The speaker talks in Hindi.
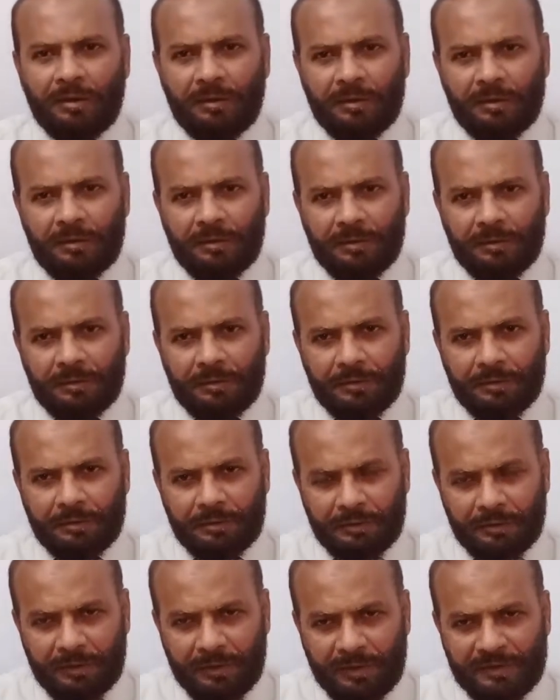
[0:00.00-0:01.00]

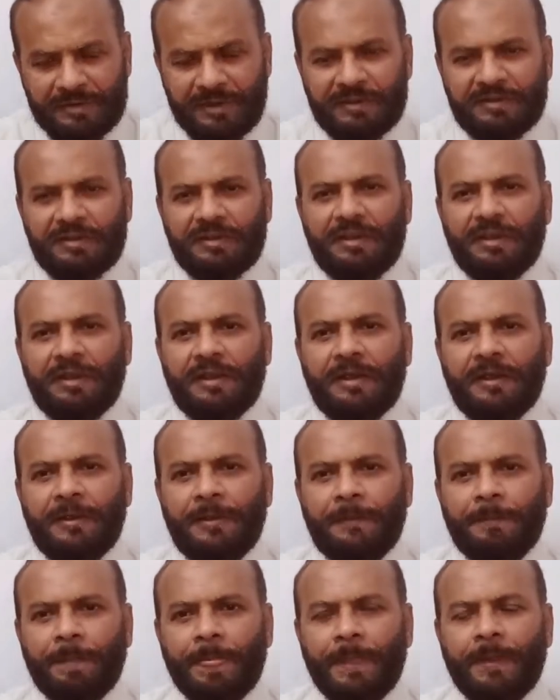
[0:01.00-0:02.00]
नज़र से
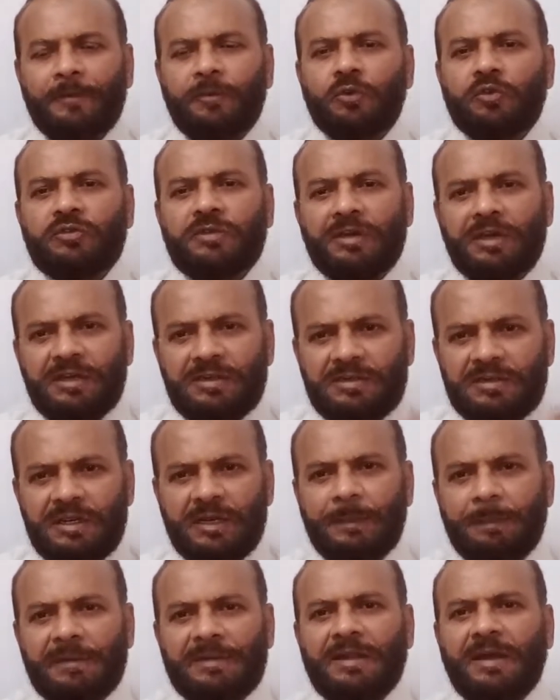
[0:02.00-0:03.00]
देखें दूसरे के
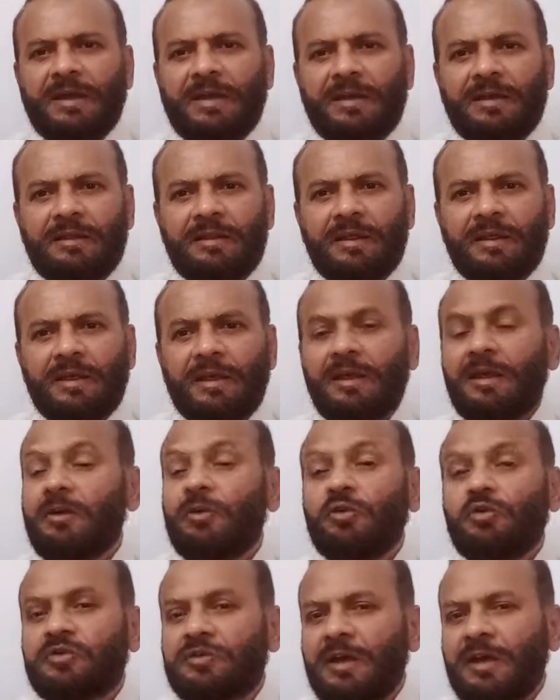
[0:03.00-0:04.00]
सीट पर जाके देखें कि
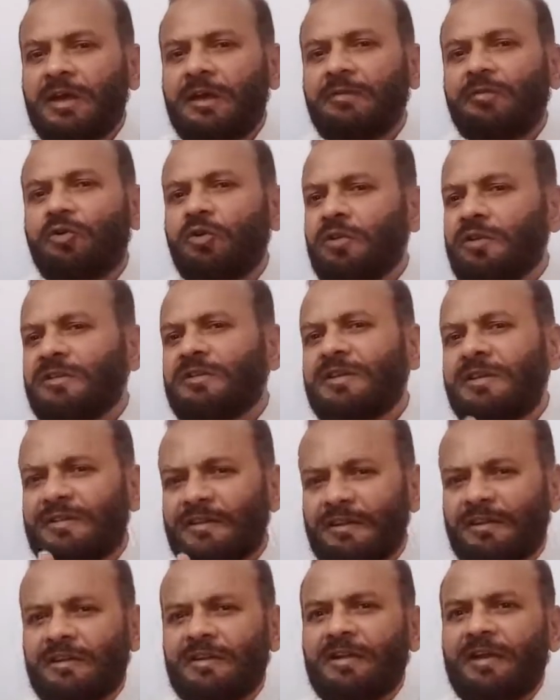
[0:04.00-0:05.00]
उसके वो किस
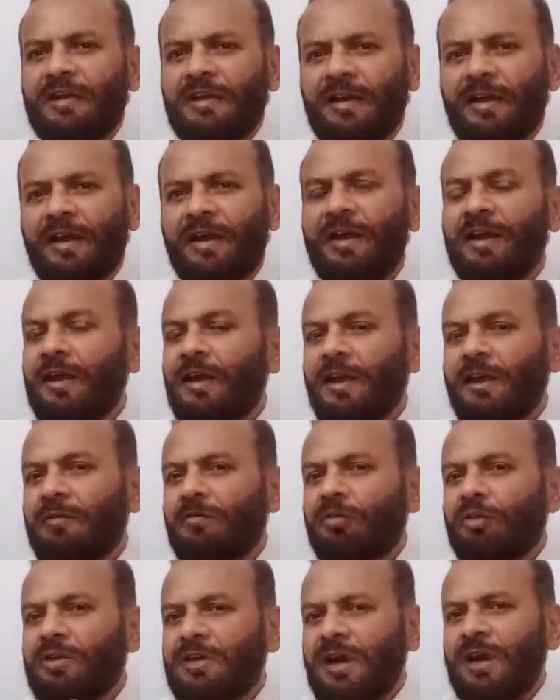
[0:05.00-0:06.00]
नज़र से देख रहा है
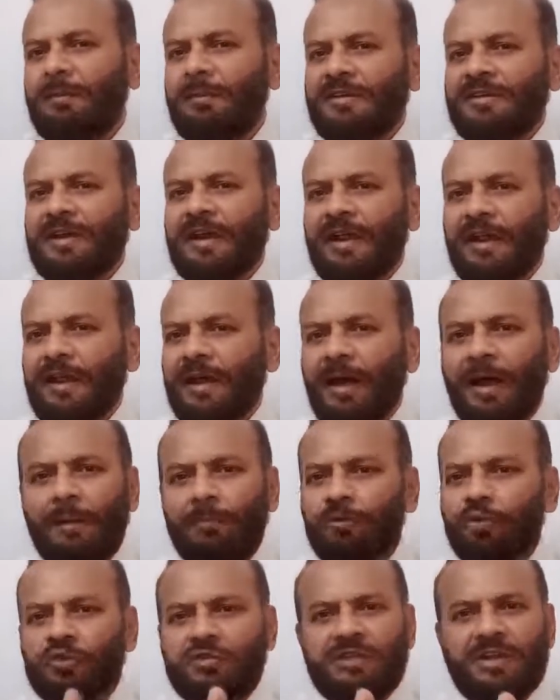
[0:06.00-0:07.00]
वो क्या मसाइल है
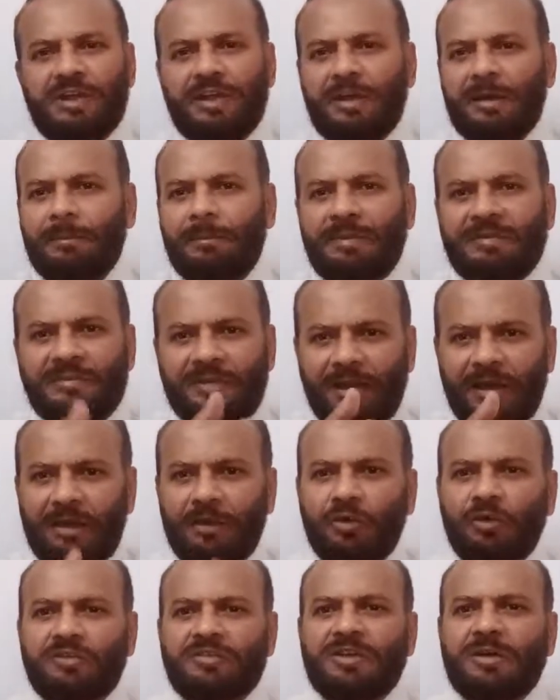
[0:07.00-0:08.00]
आप दूसरे के
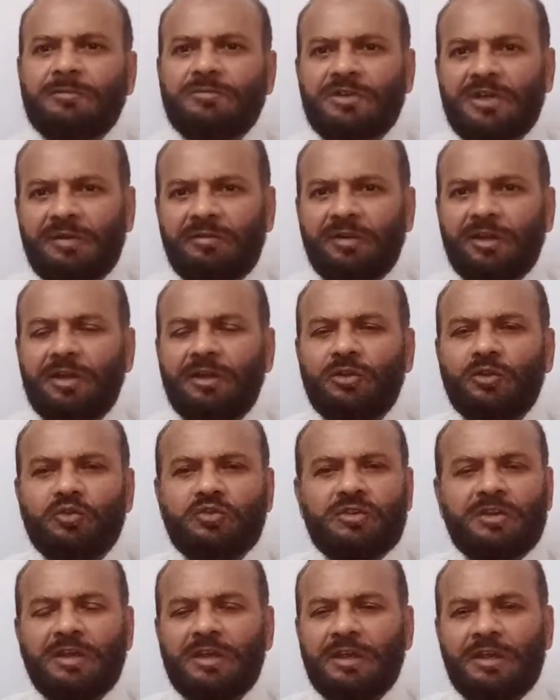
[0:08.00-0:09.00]
मसाइल को समझे हुए
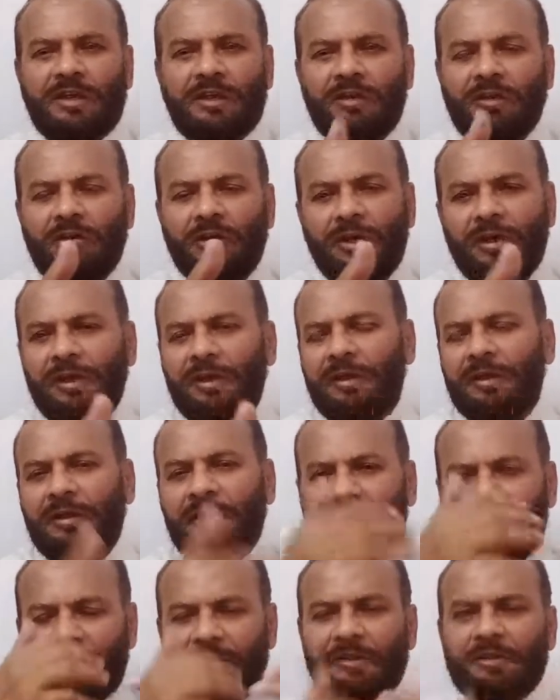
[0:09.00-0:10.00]
दूसरे की
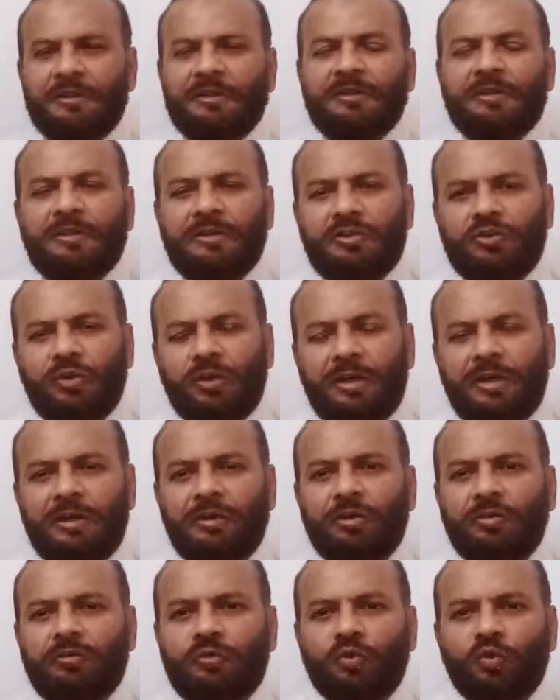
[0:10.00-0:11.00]
जो है
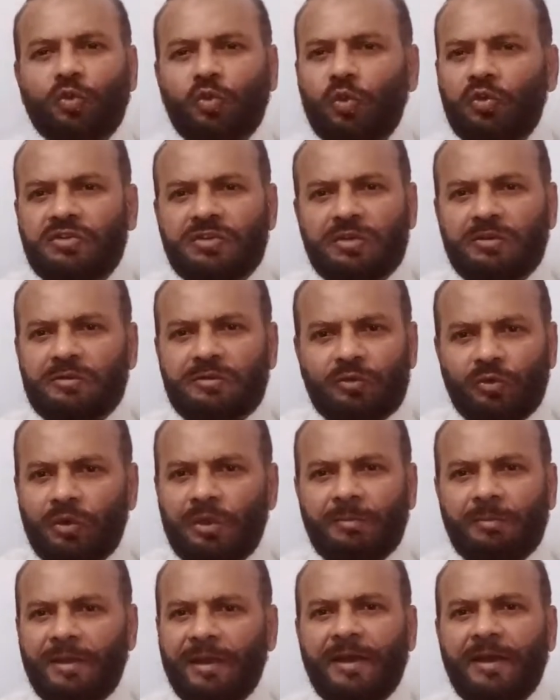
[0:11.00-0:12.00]
गुफ्तु को
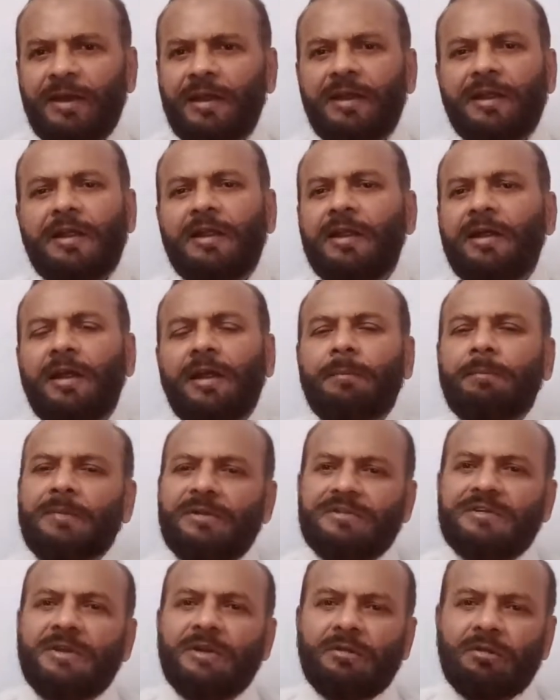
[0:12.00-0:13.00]
सुने बगैर आप
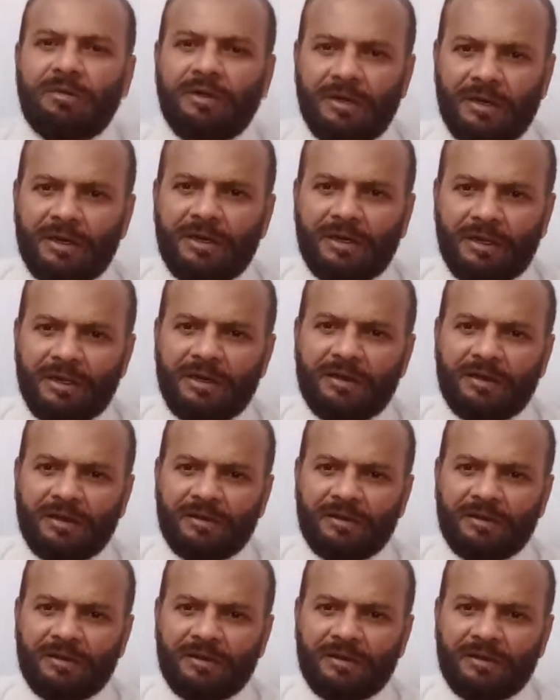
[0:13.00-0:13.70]
मसले को हल नहीं